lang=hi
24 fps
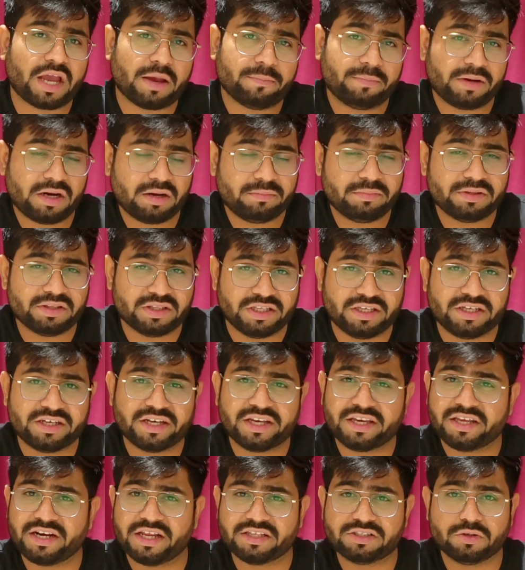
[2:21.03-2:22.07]
कैमरा में दी
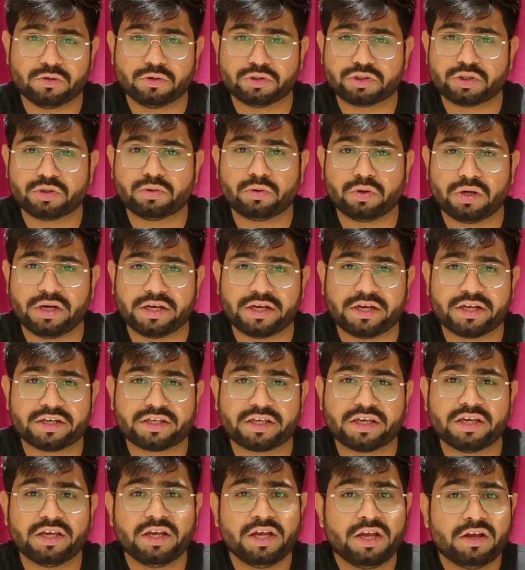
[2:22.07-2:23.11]
गई हैं रेजोल्यूशन को लेकर
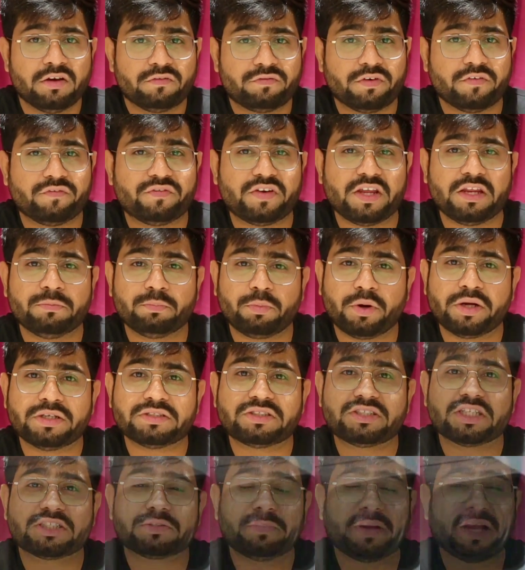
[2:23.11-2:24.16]
के 15.6